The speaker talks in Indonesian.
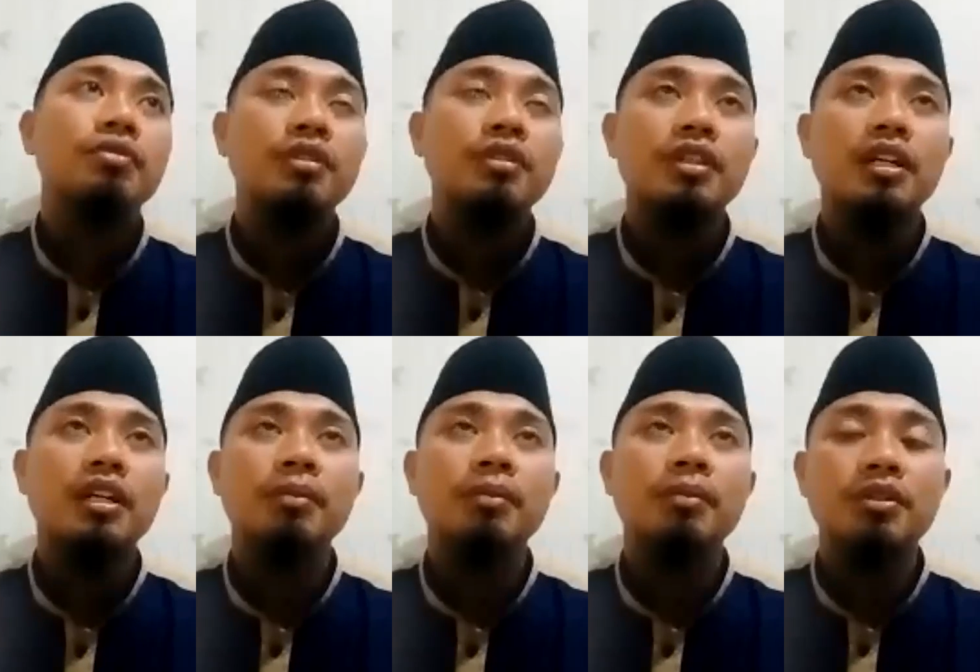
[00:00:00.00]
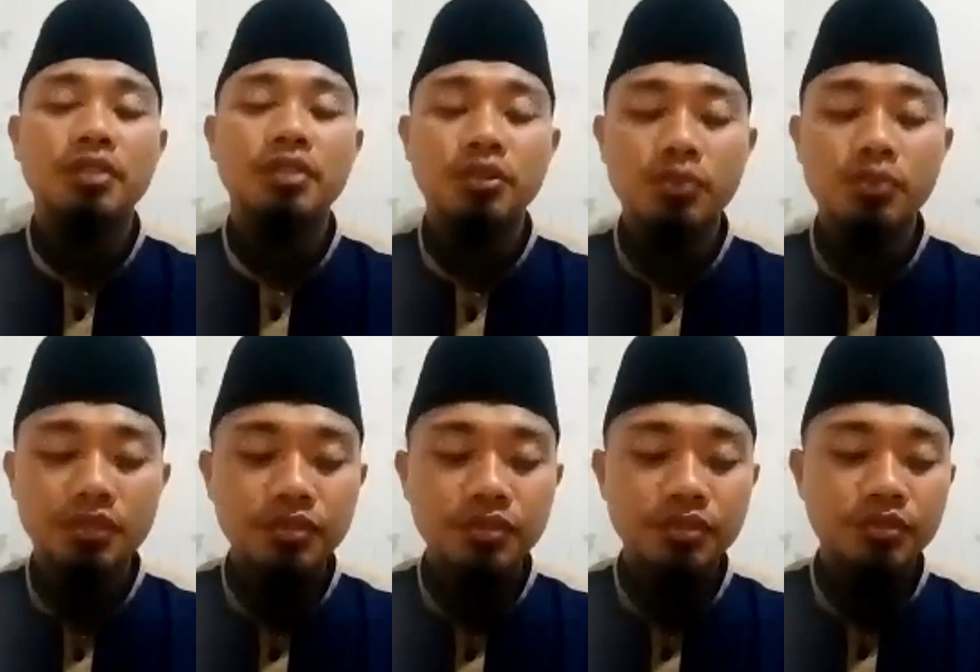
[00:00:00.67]
Ya, mad iwad
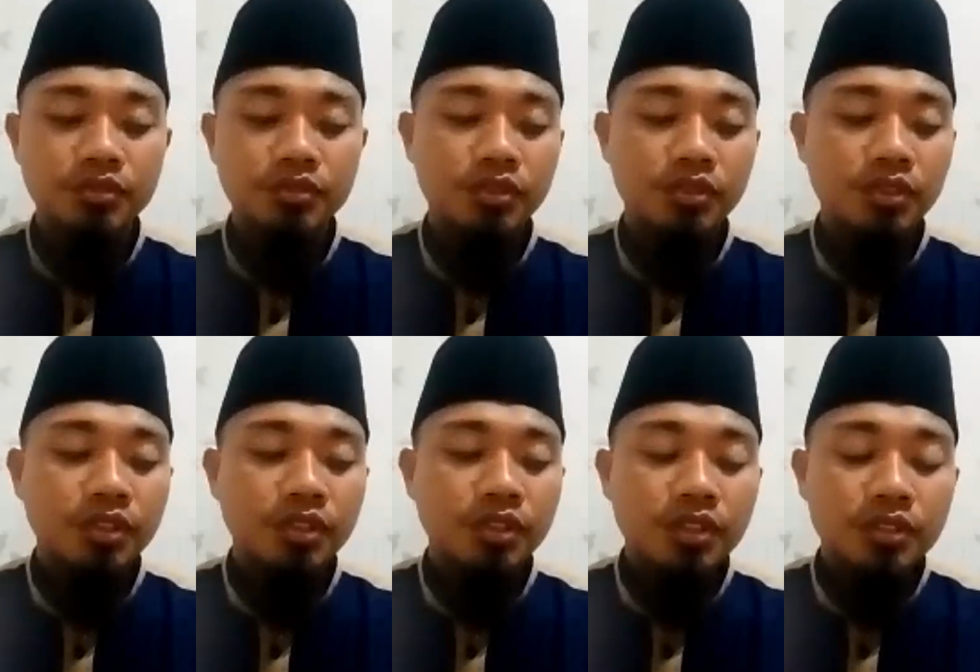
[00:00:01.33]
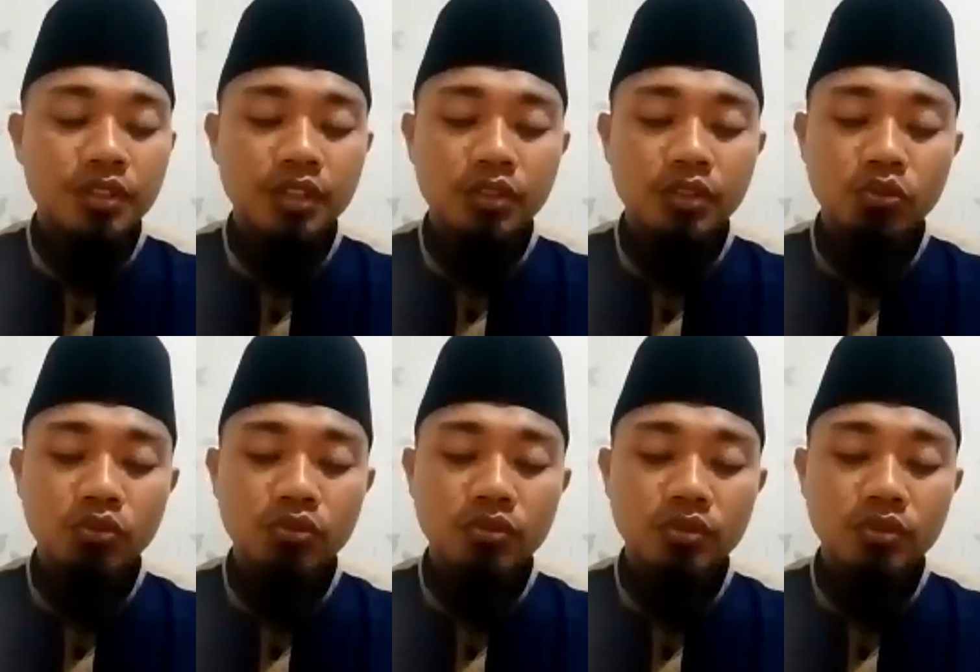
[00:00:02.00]

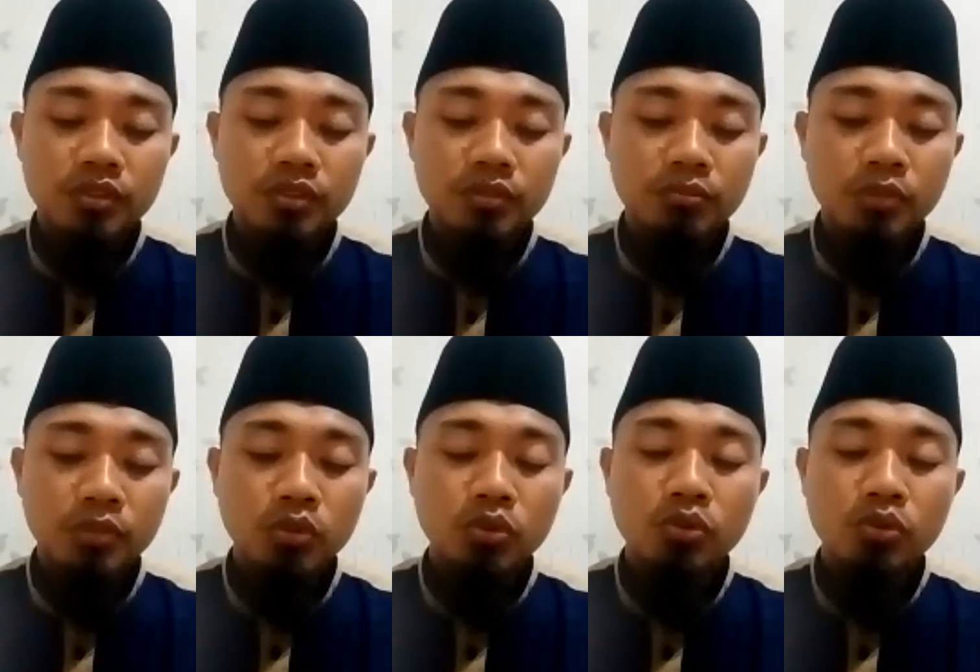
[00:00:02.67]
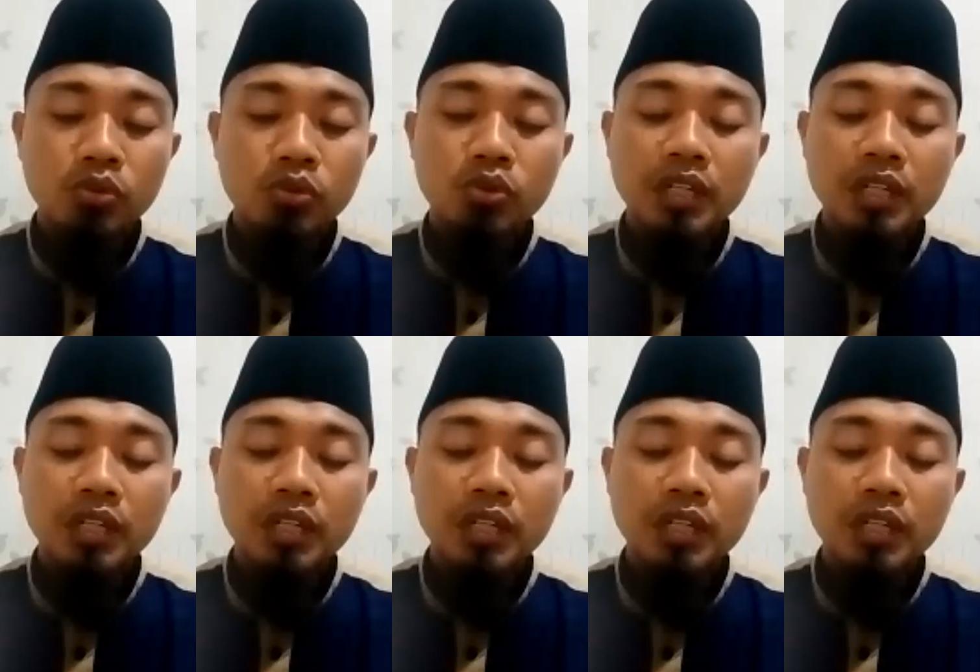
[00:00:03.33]
yaitu
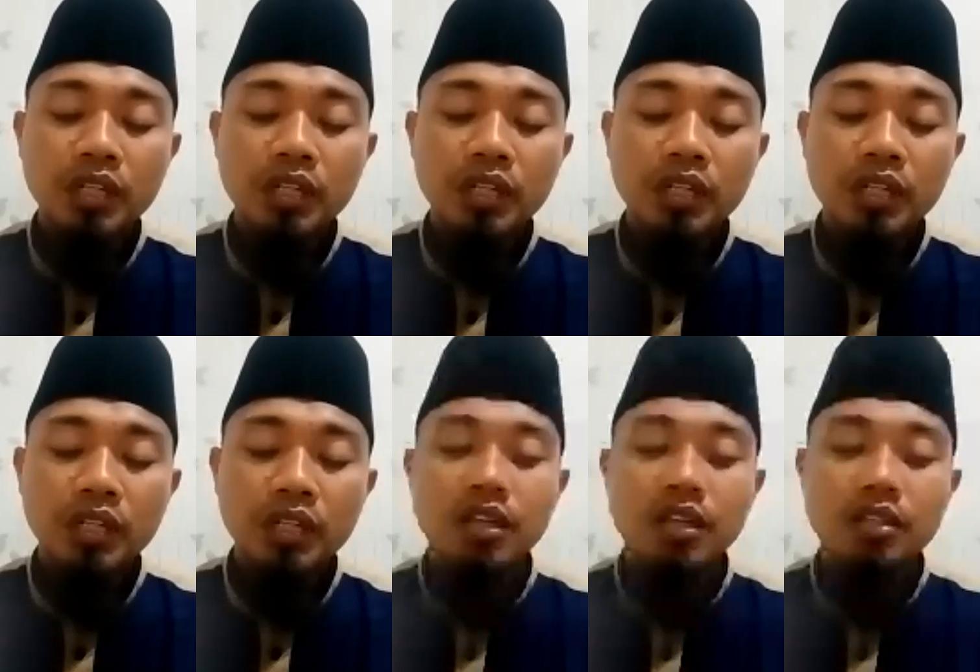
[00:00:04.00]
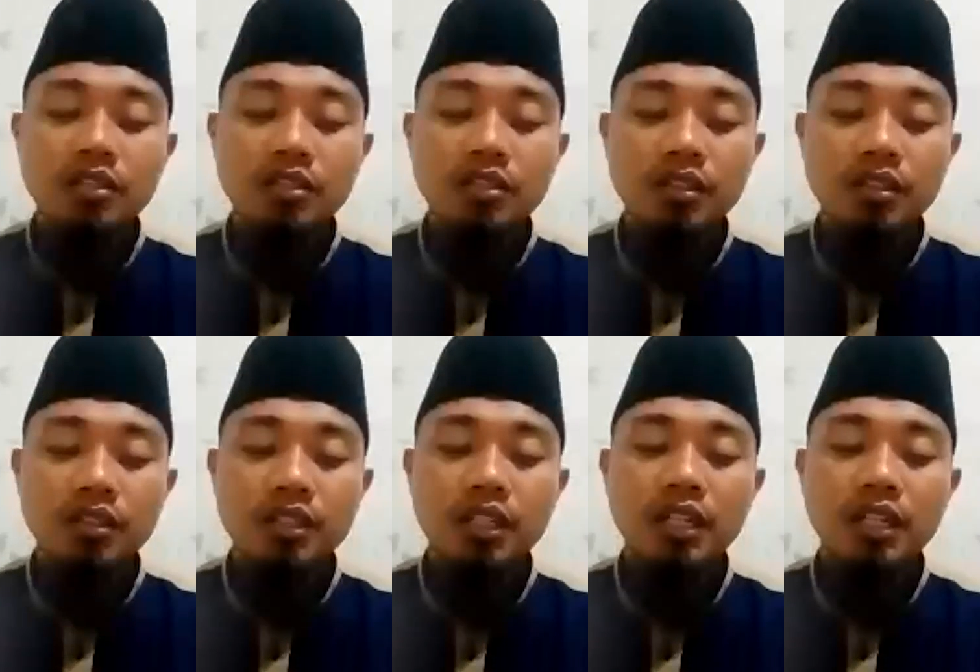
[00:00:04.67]
menggugurkan satu harokat
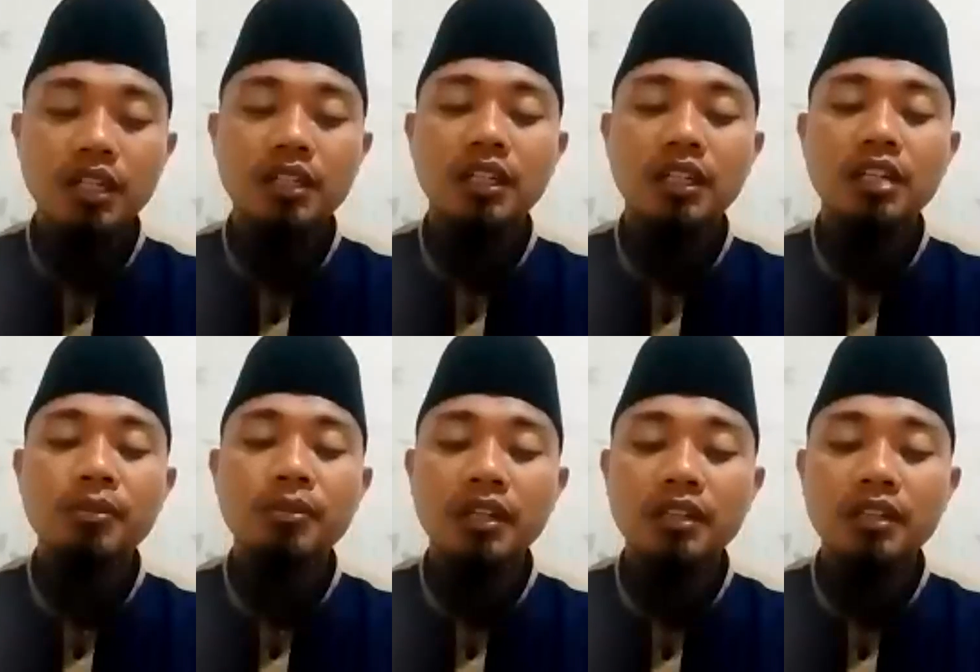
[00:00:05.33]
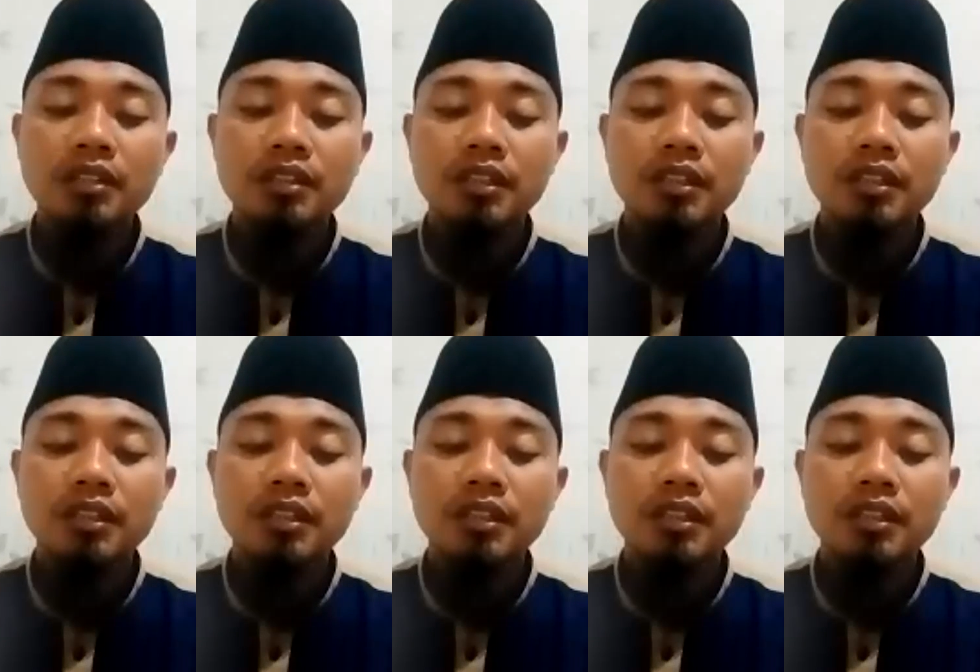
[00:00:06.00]
di akhir kalimat.